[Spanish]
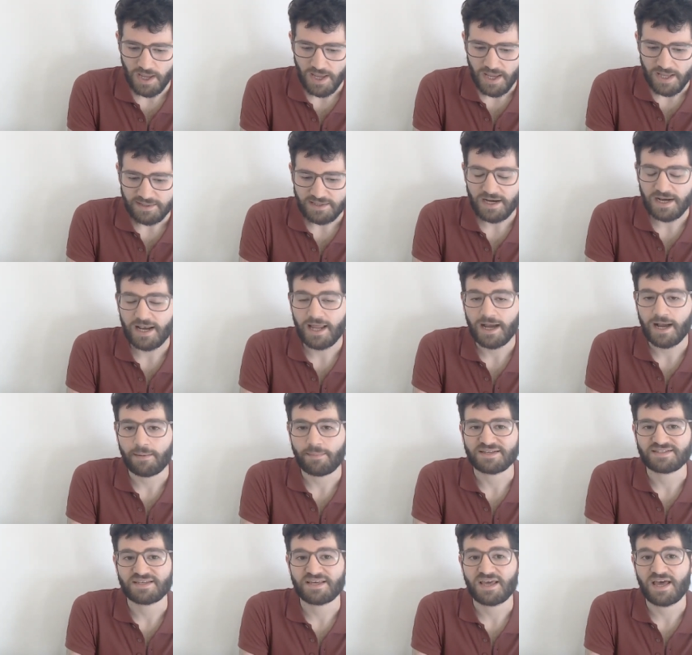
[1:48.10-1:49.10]
Tienen la
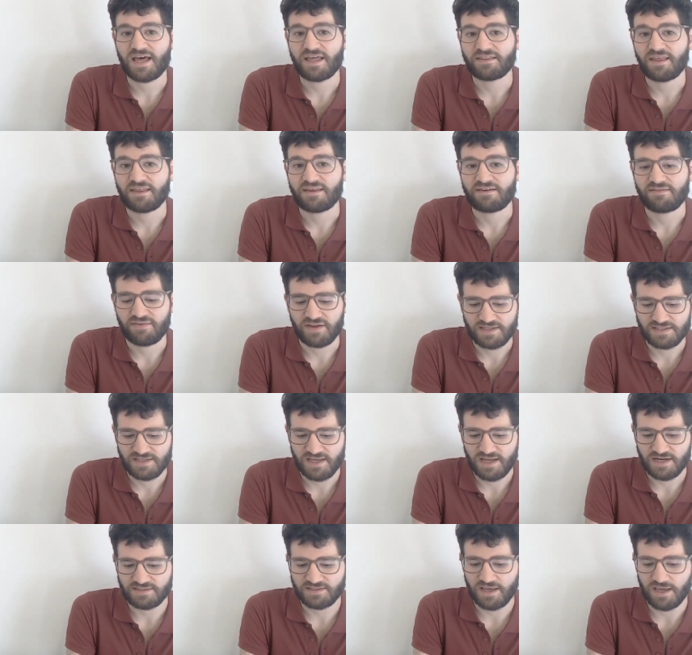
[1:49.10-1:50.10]
capacidad de
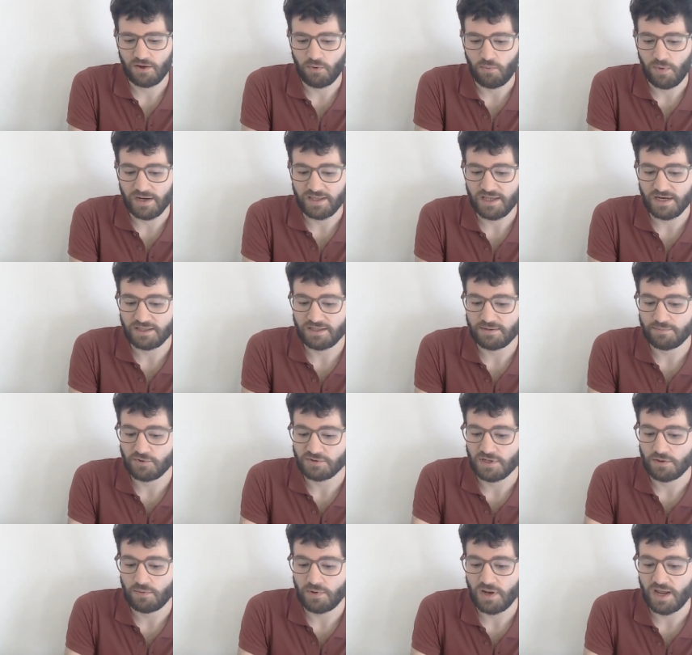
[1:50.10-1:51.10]
diferenciarse en cualquier tipo
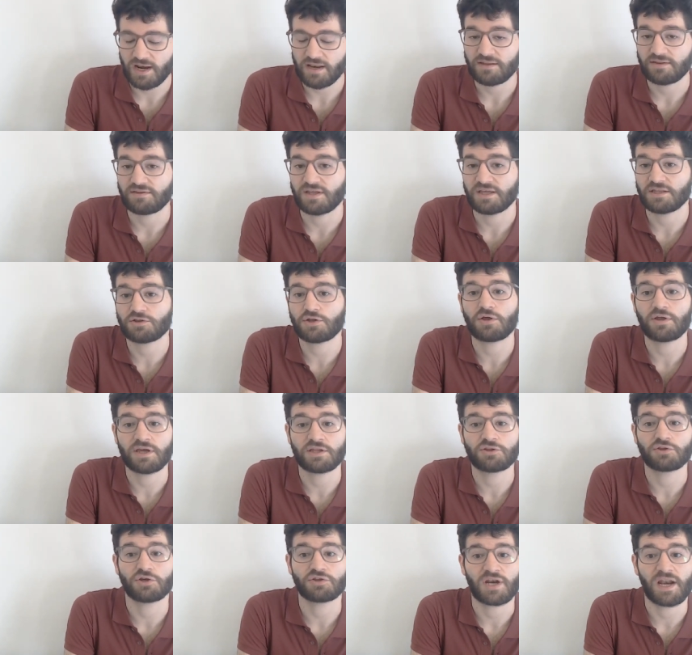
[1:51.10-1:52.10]
celular dentro de
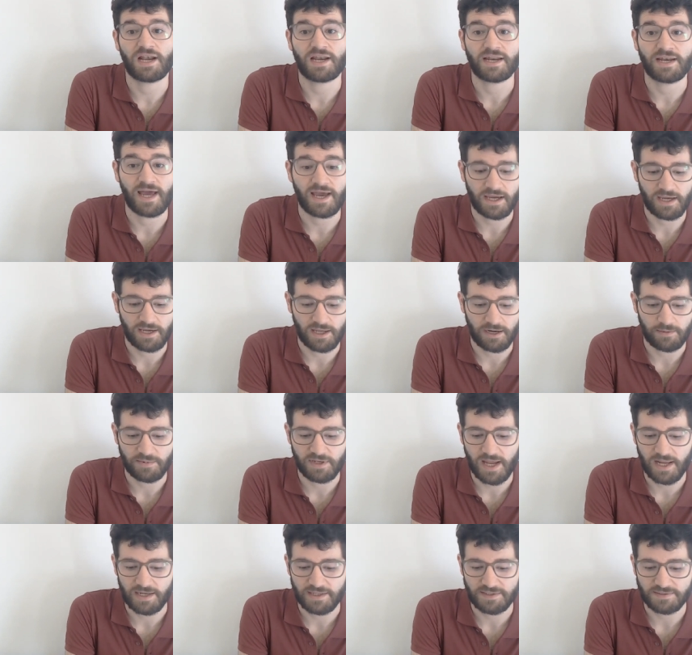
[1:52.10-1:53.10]
estos tres linajes
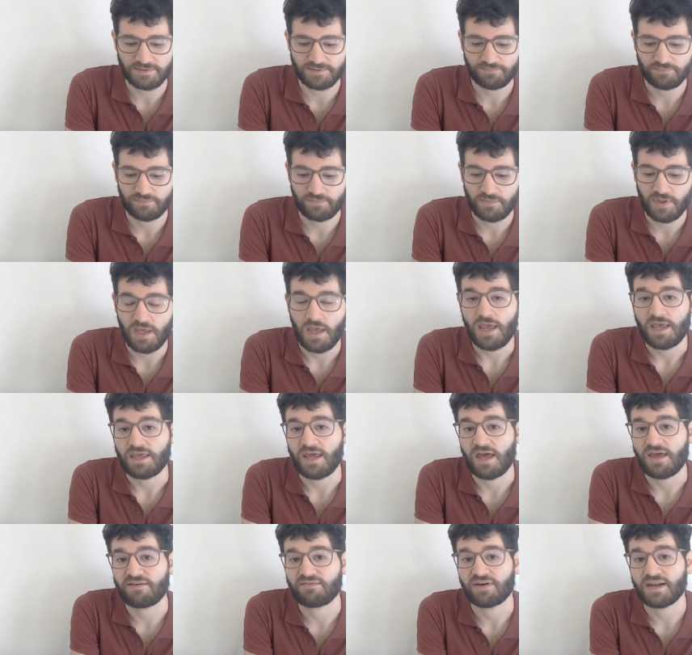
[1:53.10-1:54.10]
germinales y
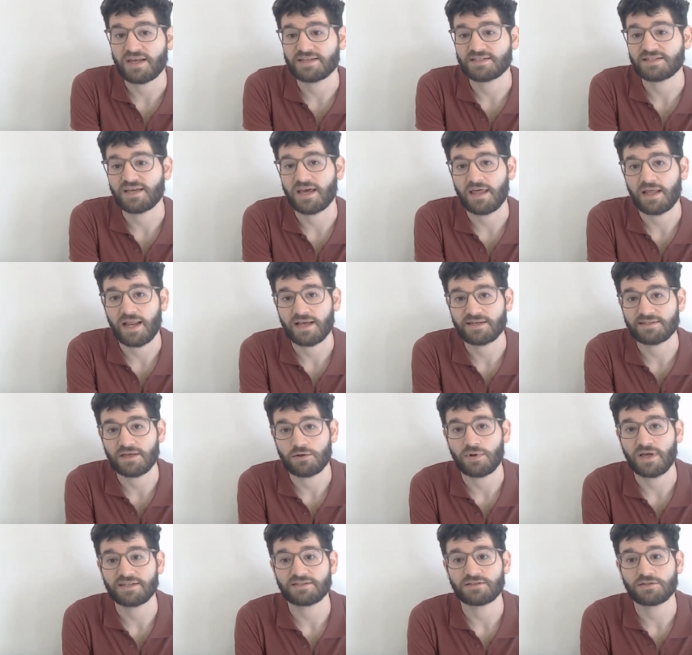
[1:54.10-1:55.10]
a diferencia de las
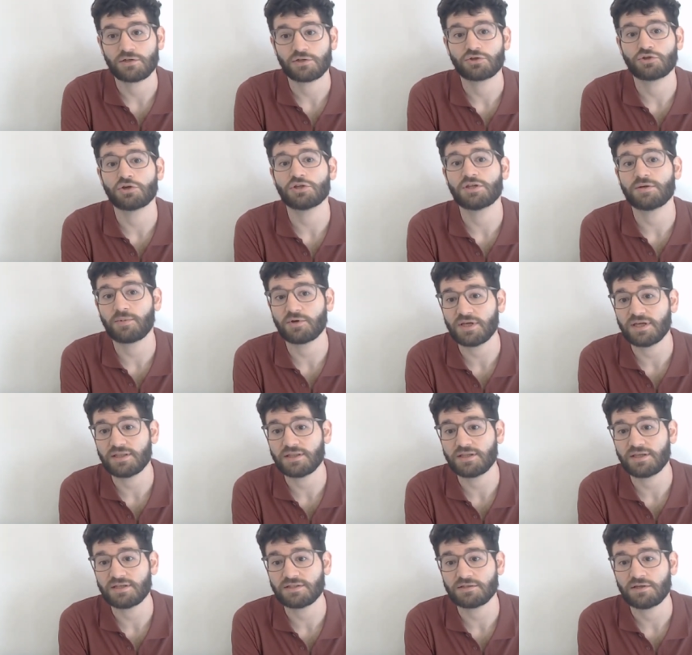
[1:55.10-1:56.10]
células
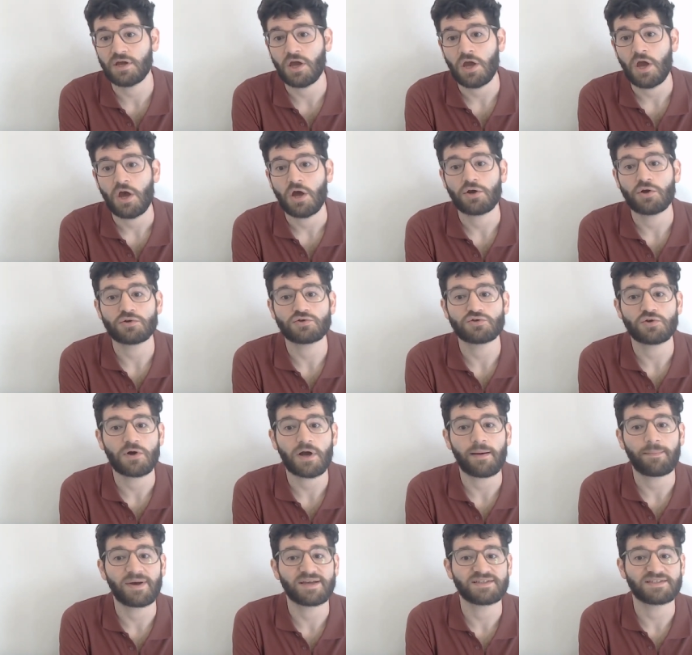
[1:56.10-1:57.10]
totipotentes, no son
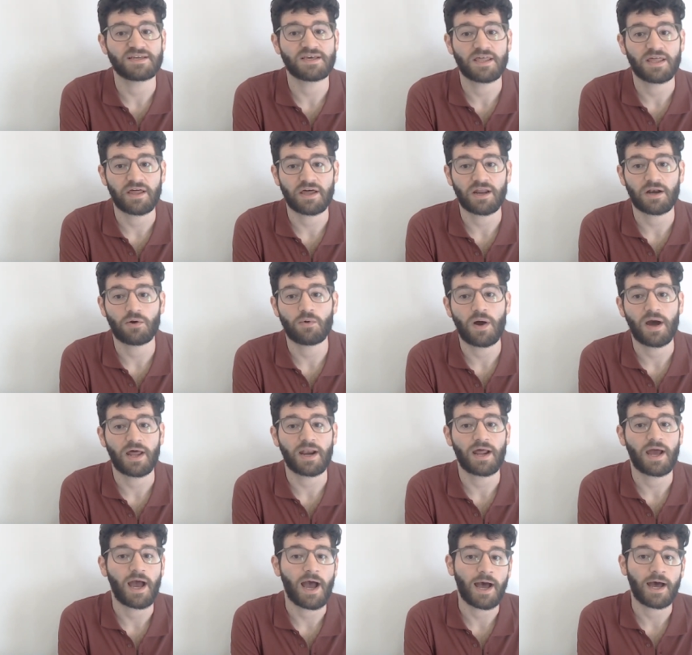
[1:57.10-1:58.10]
capaces de dar
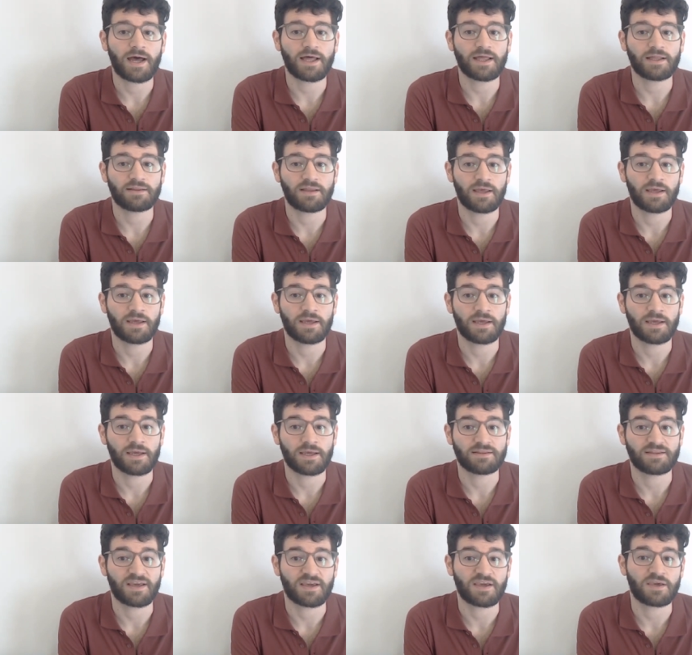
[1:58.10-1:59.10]
lugar a
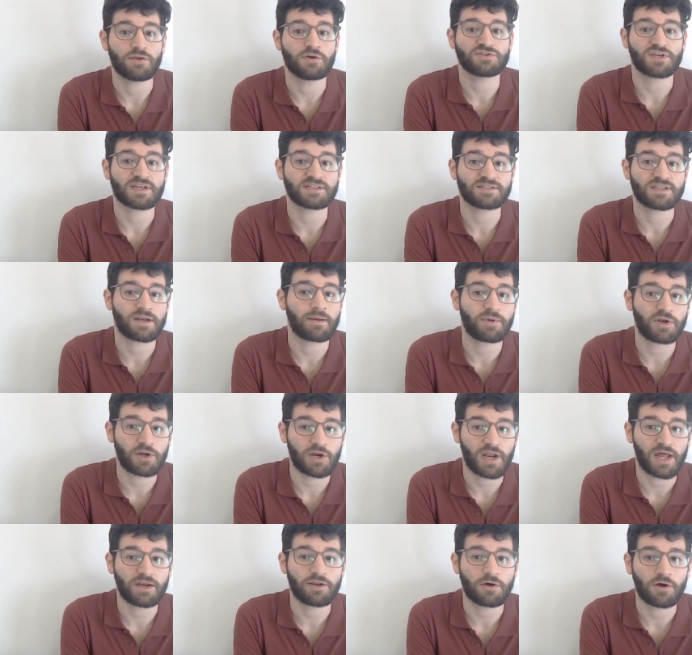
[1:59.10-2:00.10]
eh, tejidos
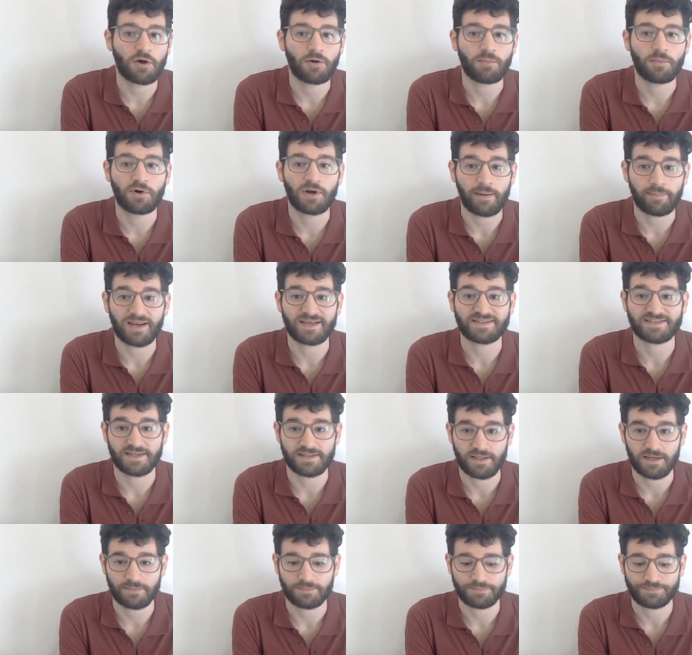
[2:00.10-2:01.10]
extraembrionarios como la
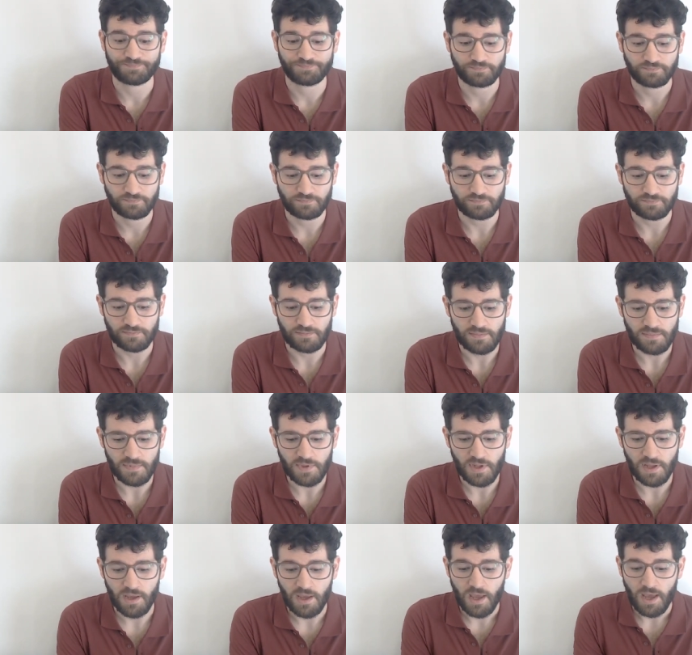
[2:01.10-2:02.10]
placenta.
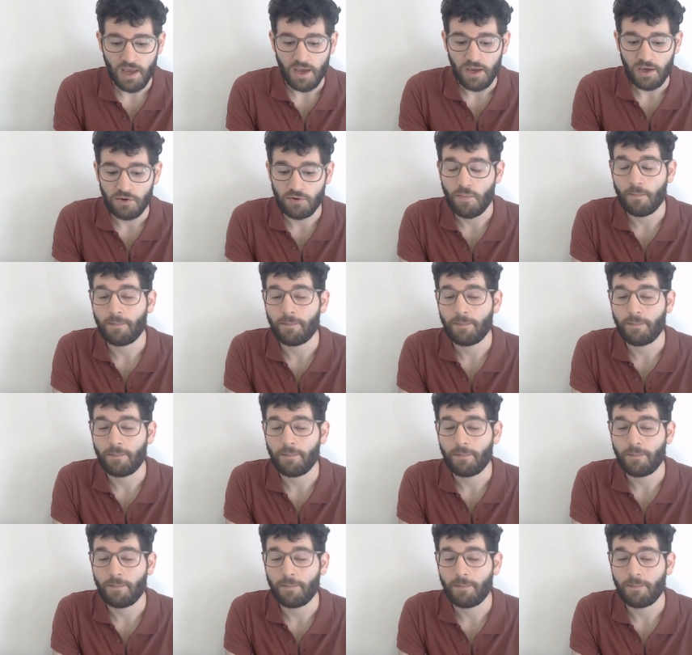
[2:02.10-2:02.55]
Y un